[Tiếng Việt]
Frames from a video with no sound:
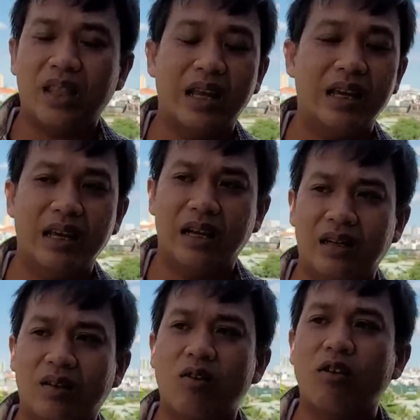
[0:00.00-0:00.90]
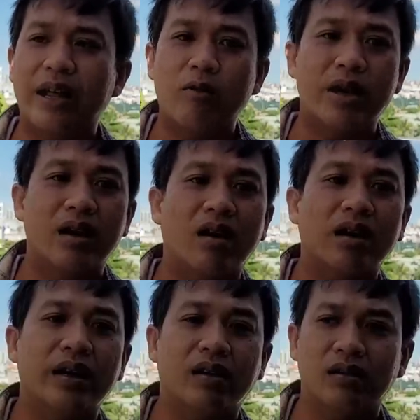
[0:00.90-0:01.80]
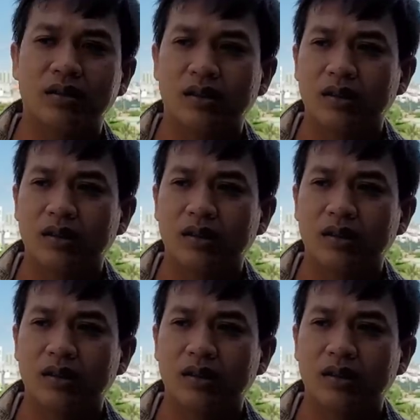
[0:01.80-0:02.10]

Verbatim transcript: thì uh, nó có điều gì đó thì nó